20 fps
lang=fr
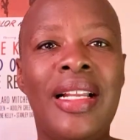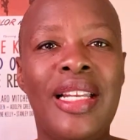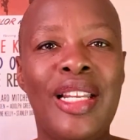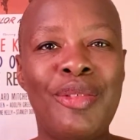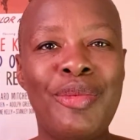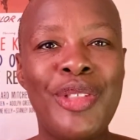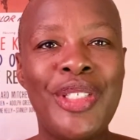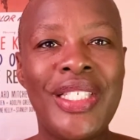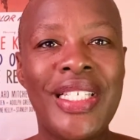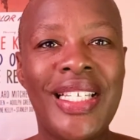
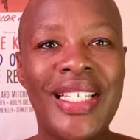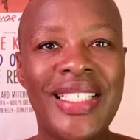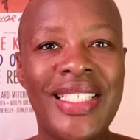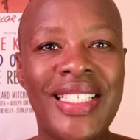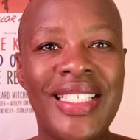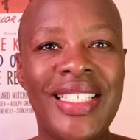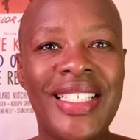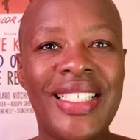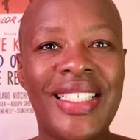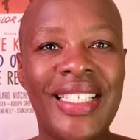La musique est
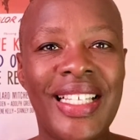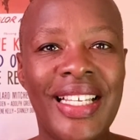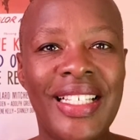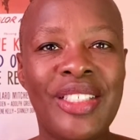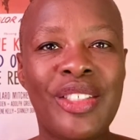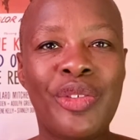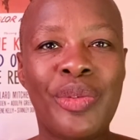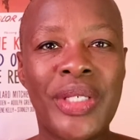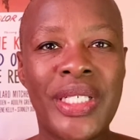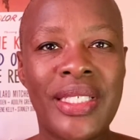signée
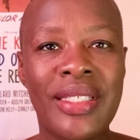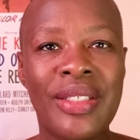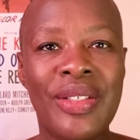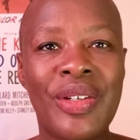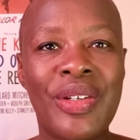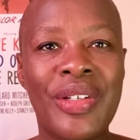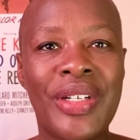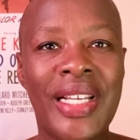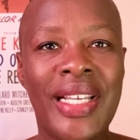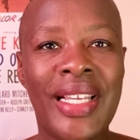Trent
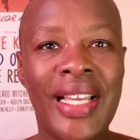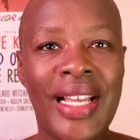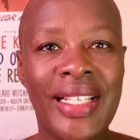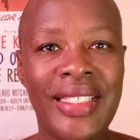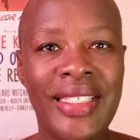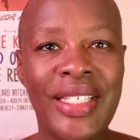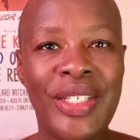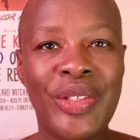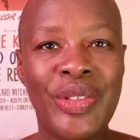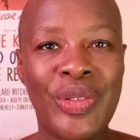Reznor et
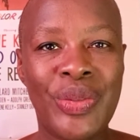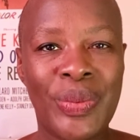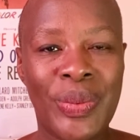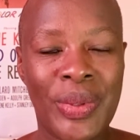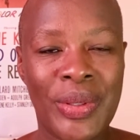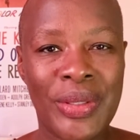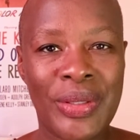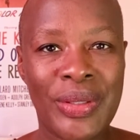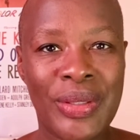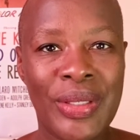Atticus
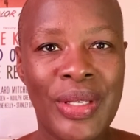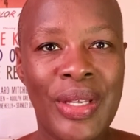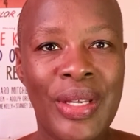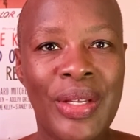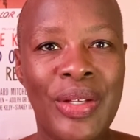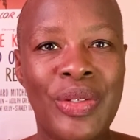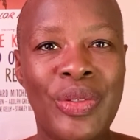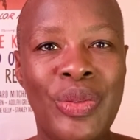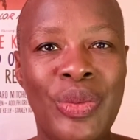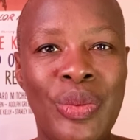Ross
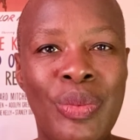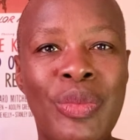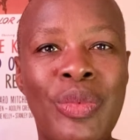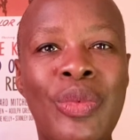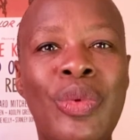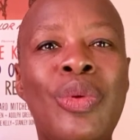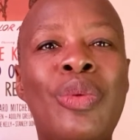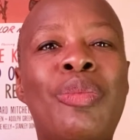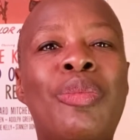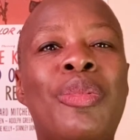du
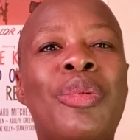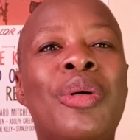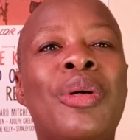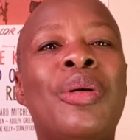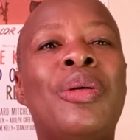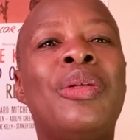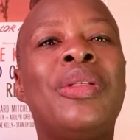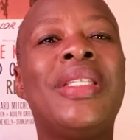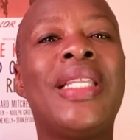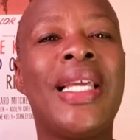groupe
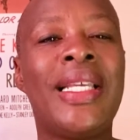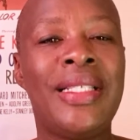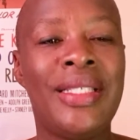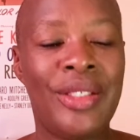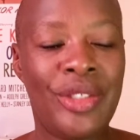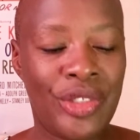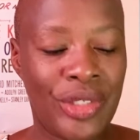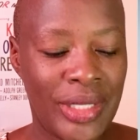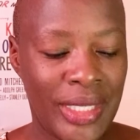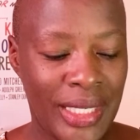euh, Nine
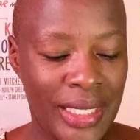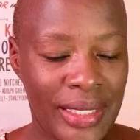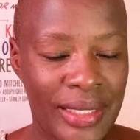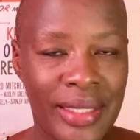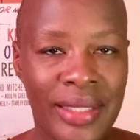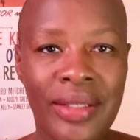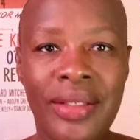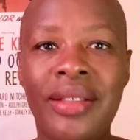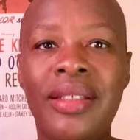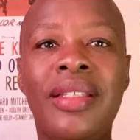Inch
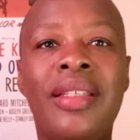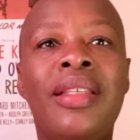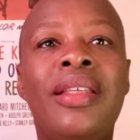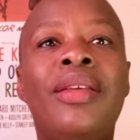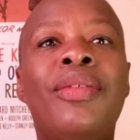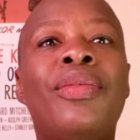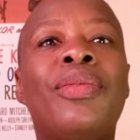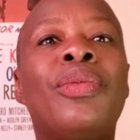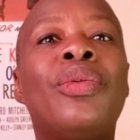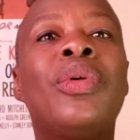Nails
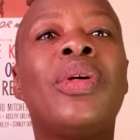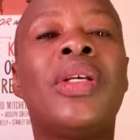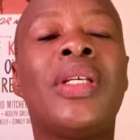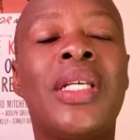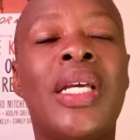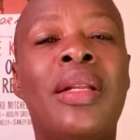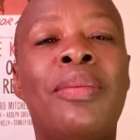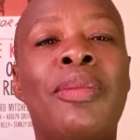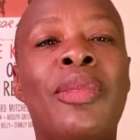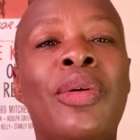qui font
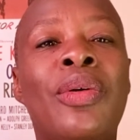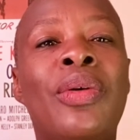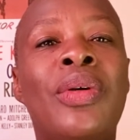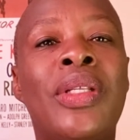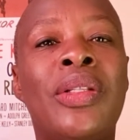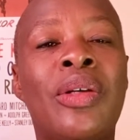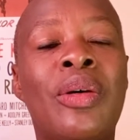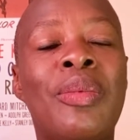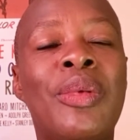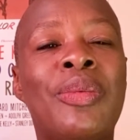également
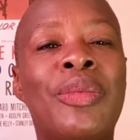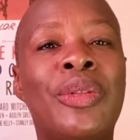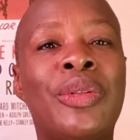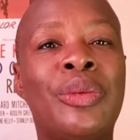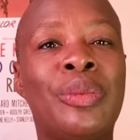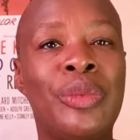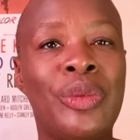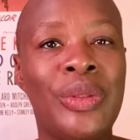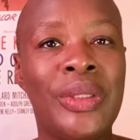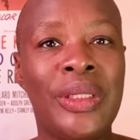énormément
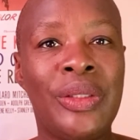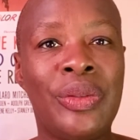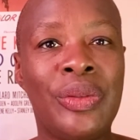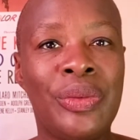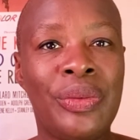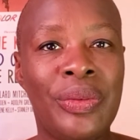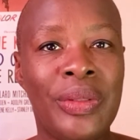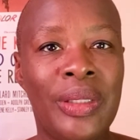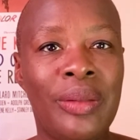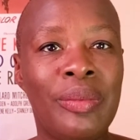de musique de
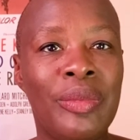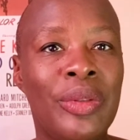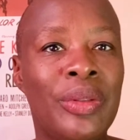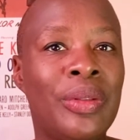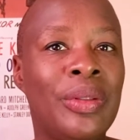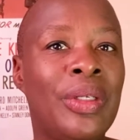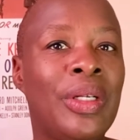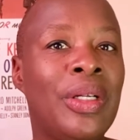films, euh,